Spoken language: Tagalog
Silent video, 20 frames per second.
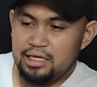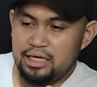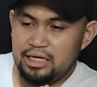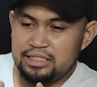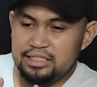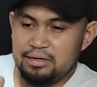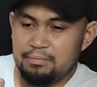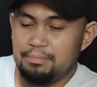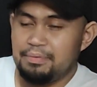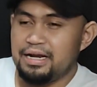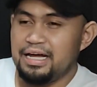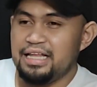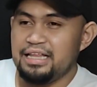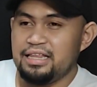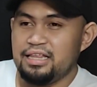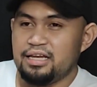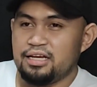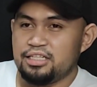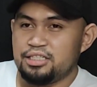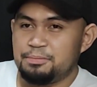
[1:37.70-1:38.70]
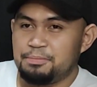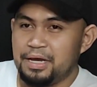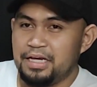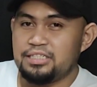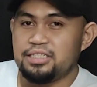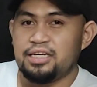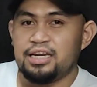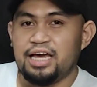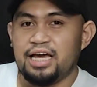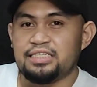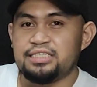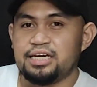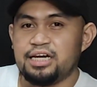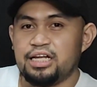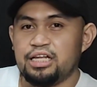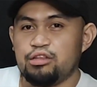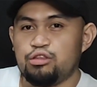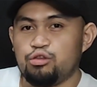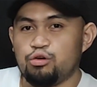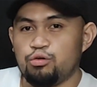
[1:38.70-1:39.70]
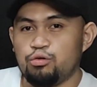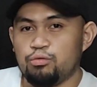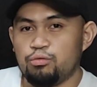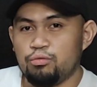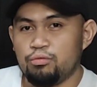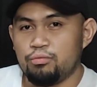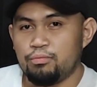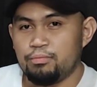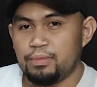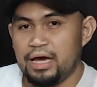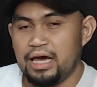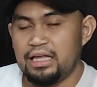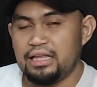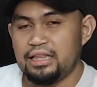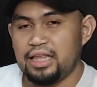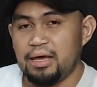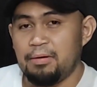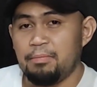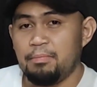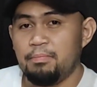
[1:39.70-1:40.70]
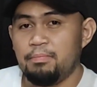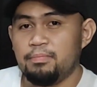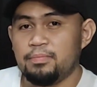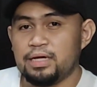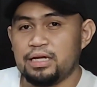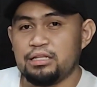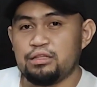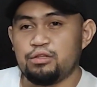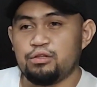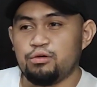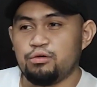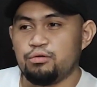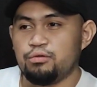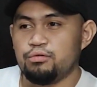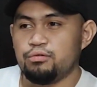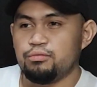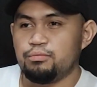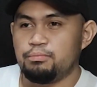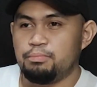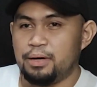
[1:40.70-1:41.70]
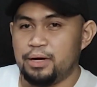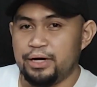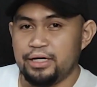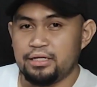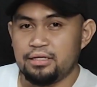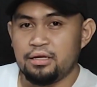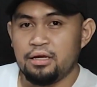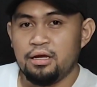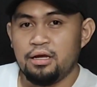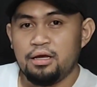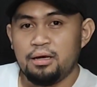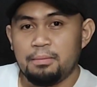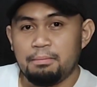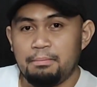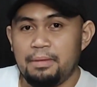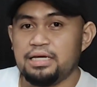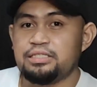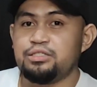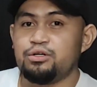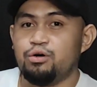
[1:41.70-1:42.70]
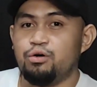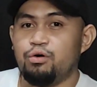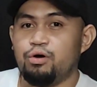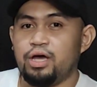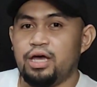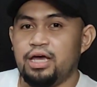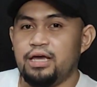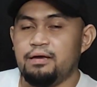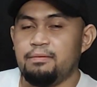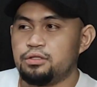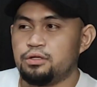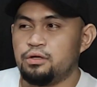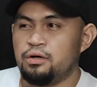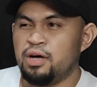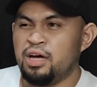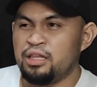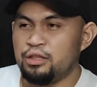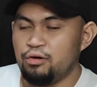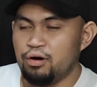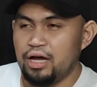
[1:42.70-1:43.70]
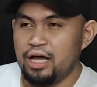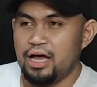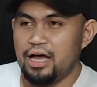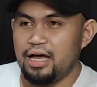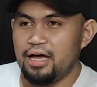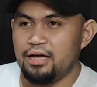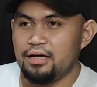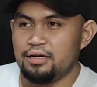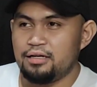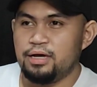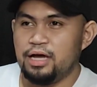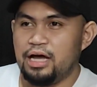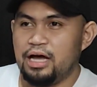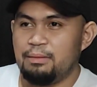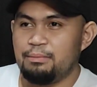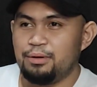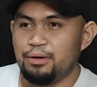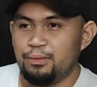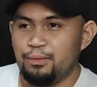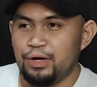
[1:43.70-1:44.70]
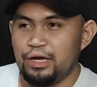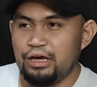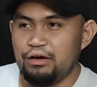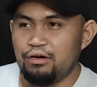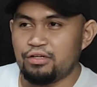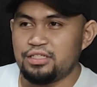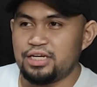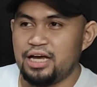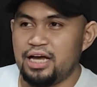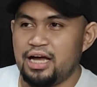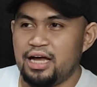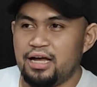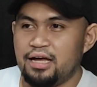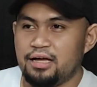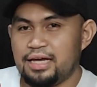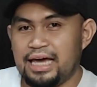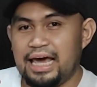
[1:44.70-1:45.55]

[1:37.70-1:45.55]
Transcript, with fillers: isang brand na nag-specialize sa gantong item, gantong part, mas okay. So, ito nga, uh, bubuin ko siya.